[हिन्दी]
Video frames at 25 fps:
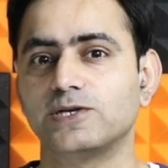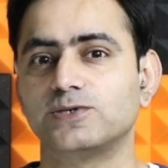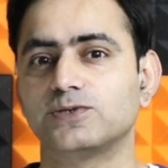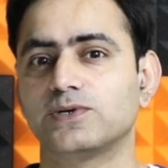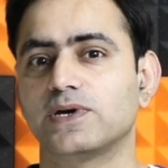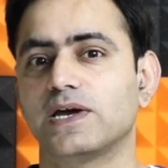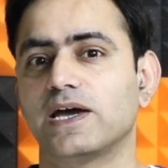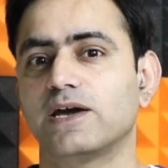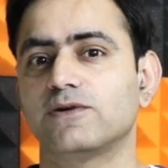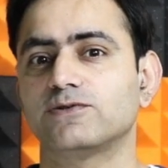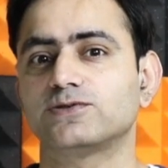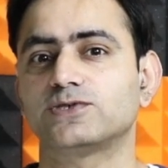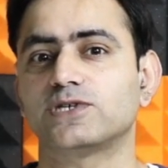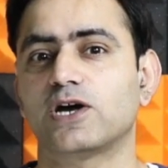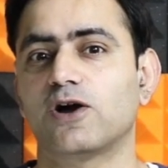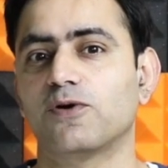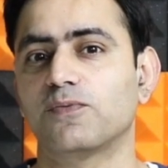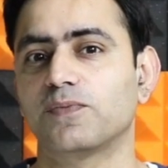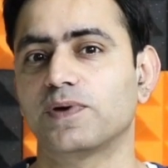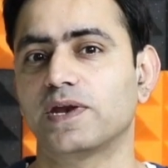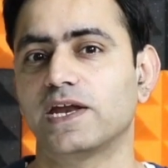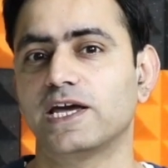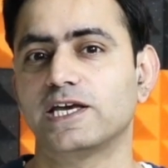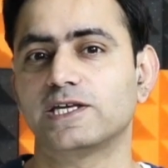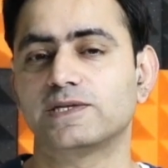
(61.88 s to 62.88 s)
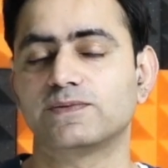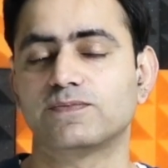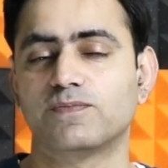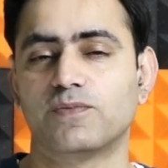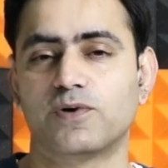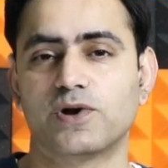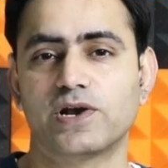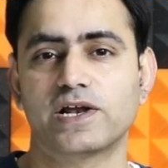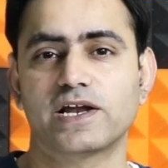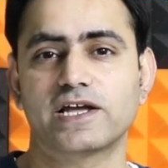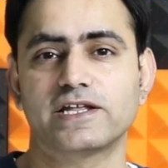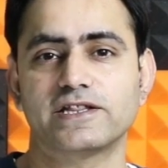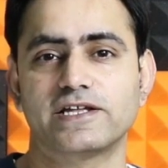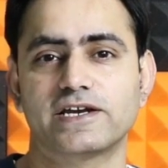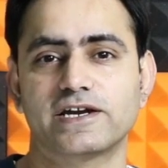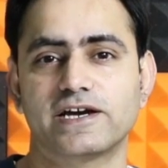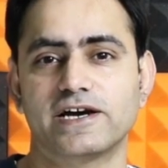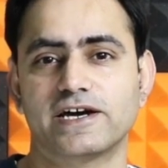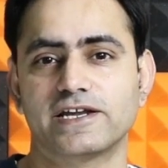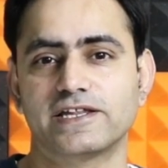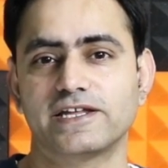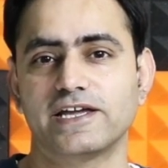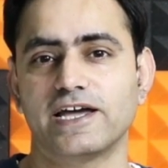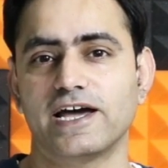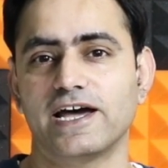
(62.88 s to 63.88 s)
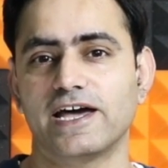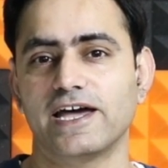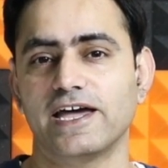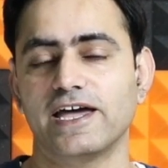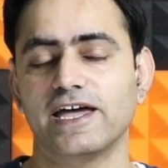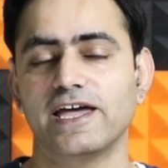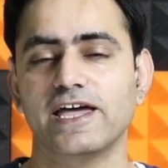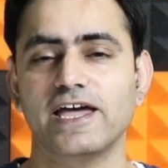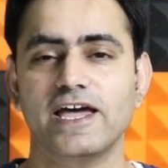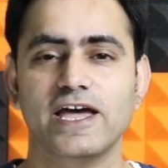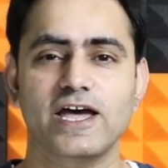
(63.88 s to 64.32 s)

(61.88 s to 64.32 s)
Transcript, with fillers: जो है वो Xiaomi ने इस मॉडल के अंदर कर दिया है